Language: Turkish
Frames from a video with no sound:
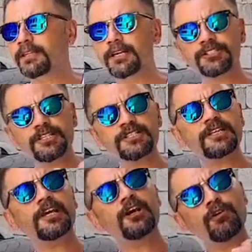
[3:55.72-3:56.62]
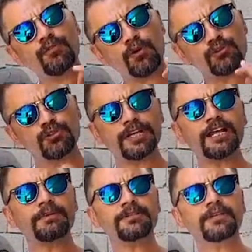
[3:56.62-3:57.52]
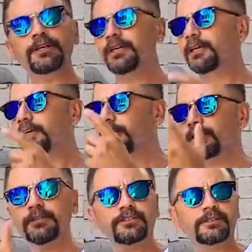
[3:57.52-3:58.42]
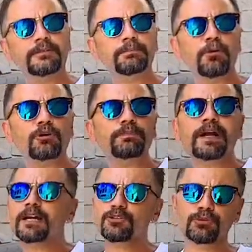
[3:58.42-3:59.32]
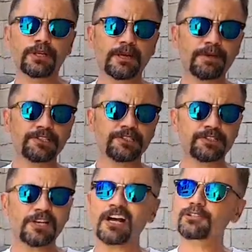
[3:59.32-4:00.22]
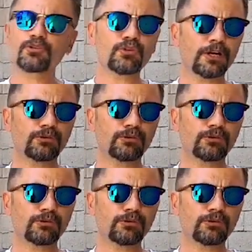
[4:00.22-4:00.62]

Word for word: da siz fonksiyonel bir port bagaj kullanamazsınız. Aksesuar